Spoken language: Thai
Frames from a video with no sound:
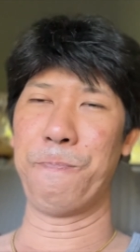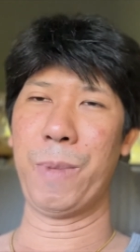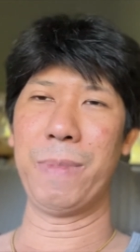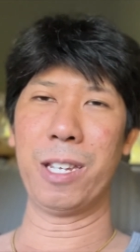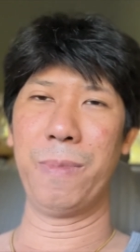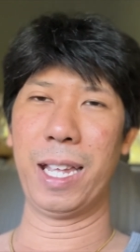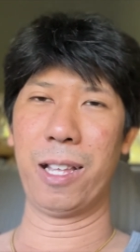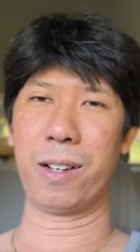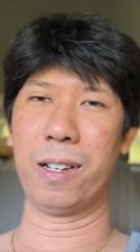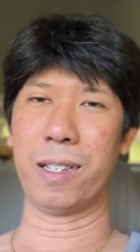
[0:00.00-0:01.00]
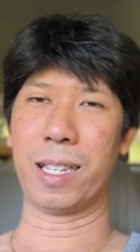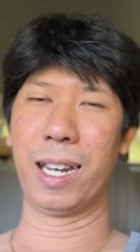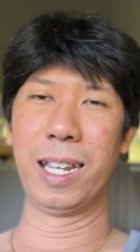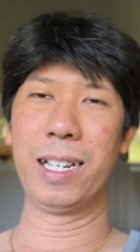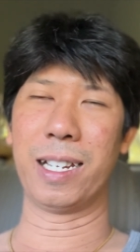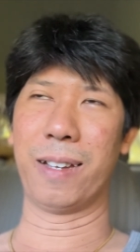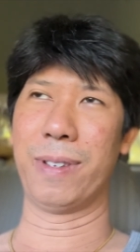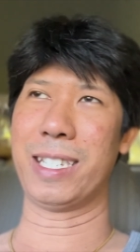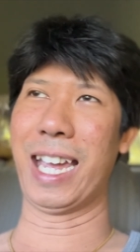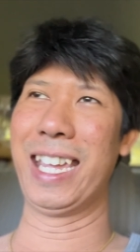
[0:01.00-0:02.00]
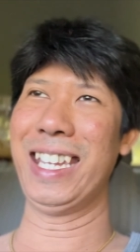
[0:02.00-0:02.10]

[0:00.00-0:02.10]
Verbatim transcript: ไม่มีทะเบียนแล้วก็ทะลึ่งอ่ะมาใช้